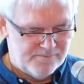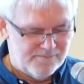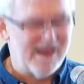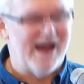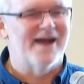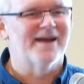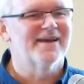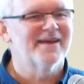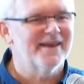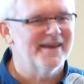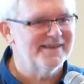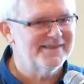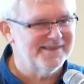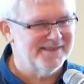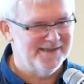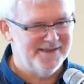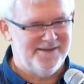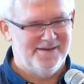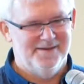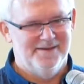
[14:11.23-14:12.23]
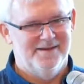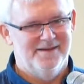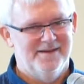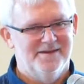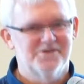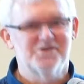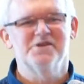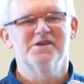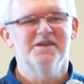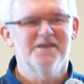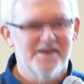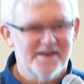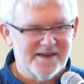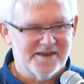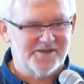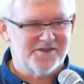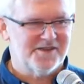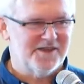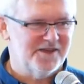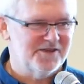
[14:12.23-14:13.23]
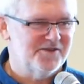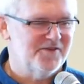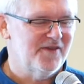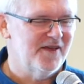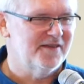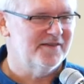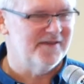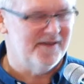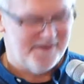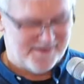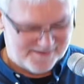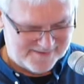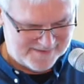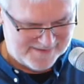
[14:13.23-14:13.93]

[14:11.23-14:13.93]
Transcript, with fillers: a Grecy, czyli reszta świata,